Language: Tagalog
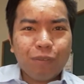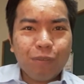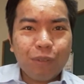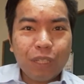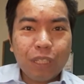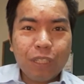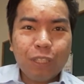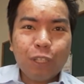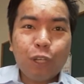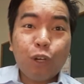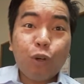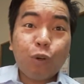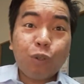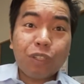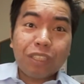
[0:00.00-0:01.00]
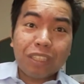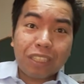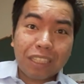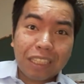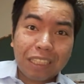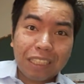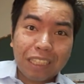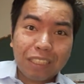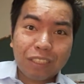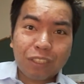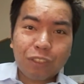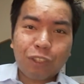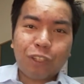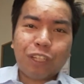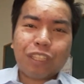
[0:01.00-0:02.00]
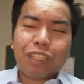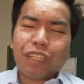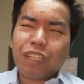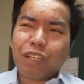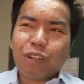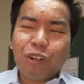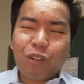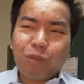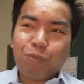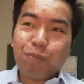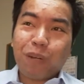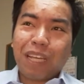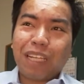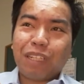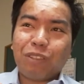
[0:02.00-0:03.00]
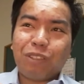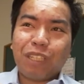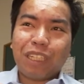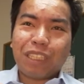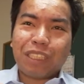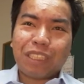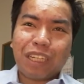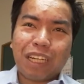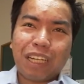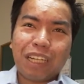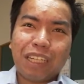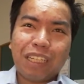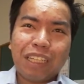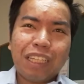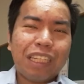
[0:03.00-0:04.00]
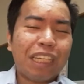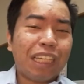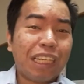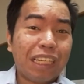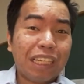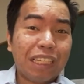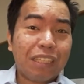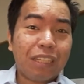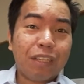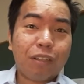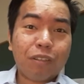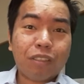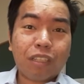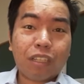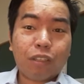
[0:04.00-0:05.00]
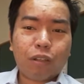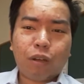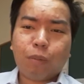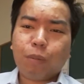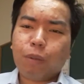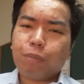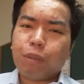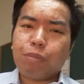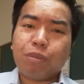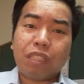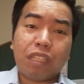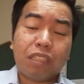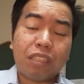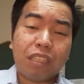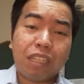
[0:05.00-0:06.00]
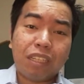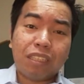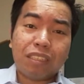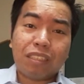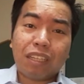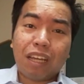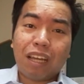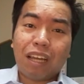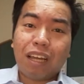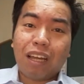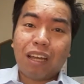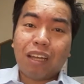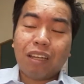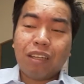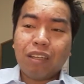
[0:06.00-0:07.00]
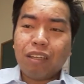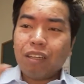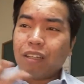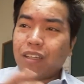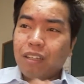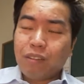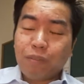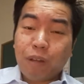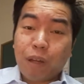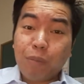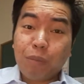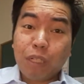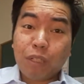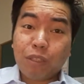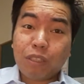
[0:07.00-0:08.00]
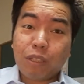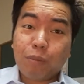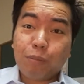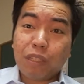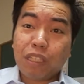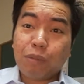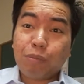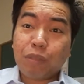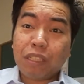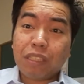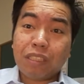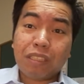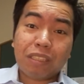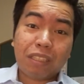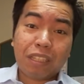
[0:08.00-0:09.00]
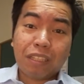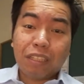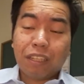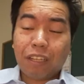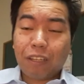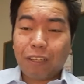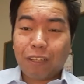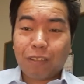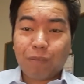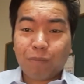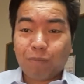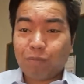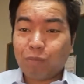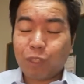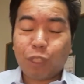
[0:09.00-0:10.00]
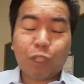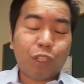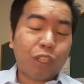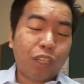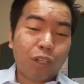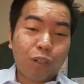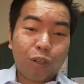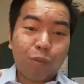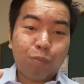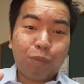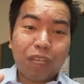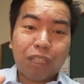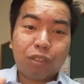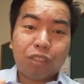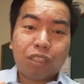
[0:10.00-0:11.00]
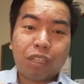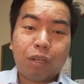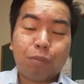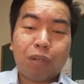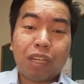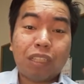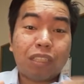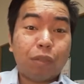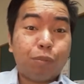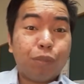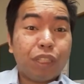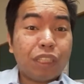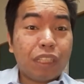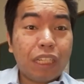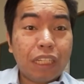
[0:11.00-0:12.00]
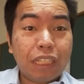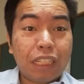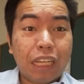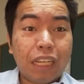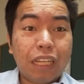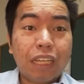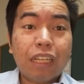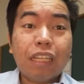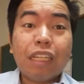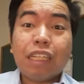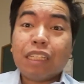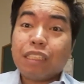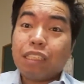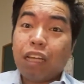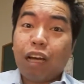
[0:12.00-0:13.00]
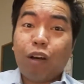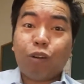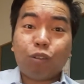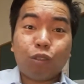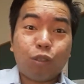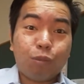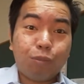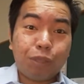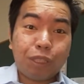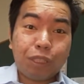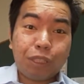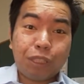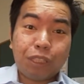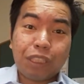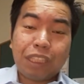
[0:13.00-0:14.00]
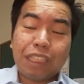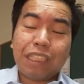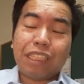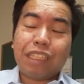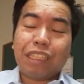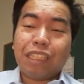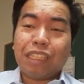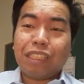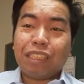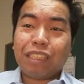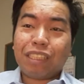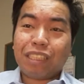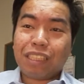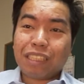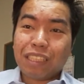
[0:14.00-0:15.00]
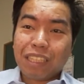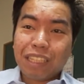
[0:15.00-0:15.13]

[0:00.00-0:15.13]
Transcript: video greetings nyo and then i-compile ko lang siya. Hihingi din ako sa Tropa Pips and then sa family ko sa Philippines and then yun, i-compile ko siya para sa birthday niya sa October 13 is